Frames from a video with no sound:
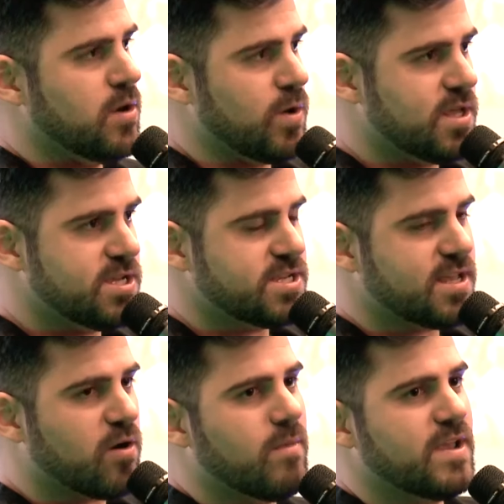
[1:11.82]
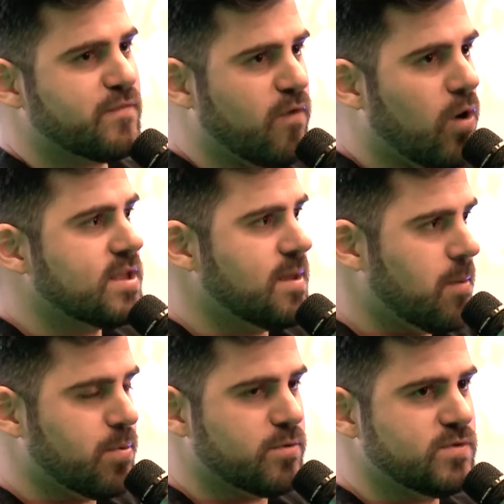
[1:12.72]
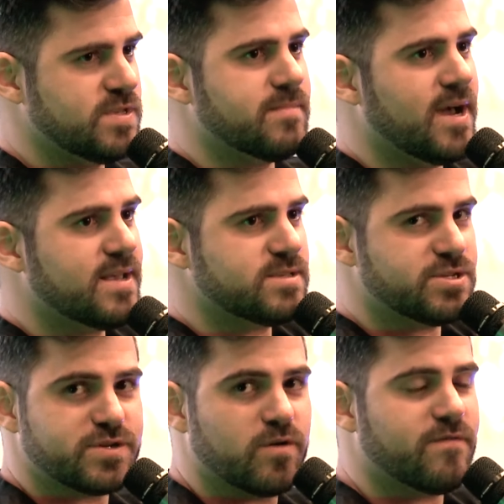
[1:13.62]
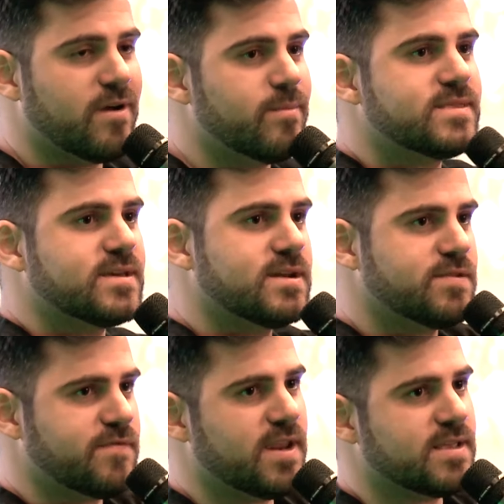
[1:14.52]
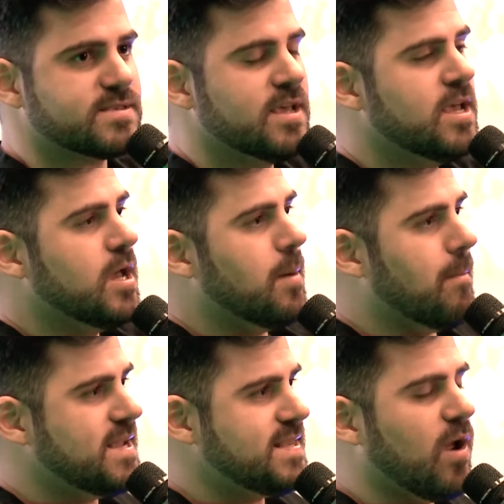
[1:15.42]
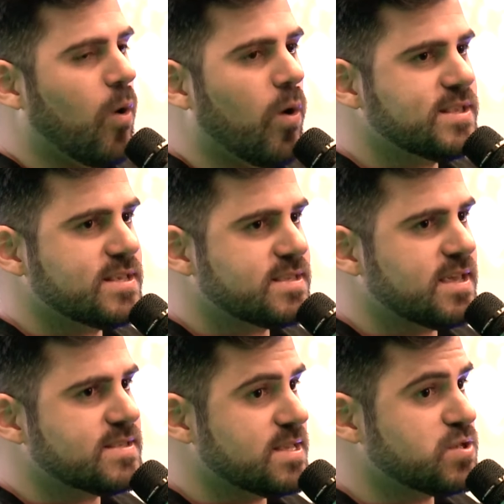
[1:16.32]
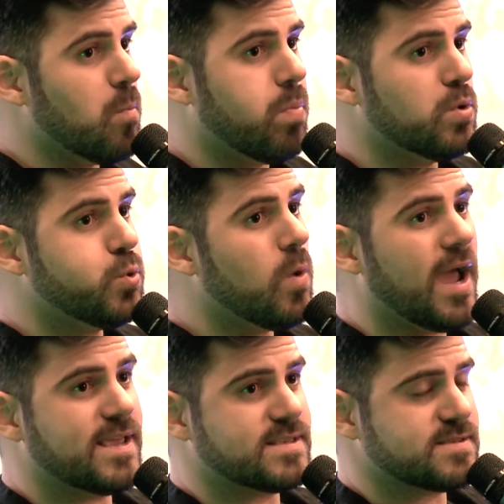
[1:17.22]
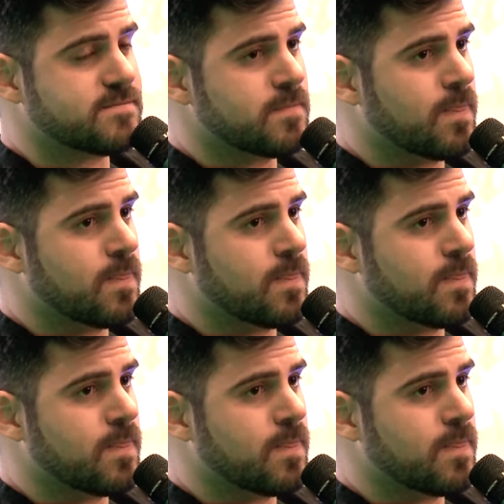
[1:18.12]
Quando a gente está com mais folga, dá para produzir mais, a gente vai aumentando a diferença. Mas tem coisas que às vezes são pontuais.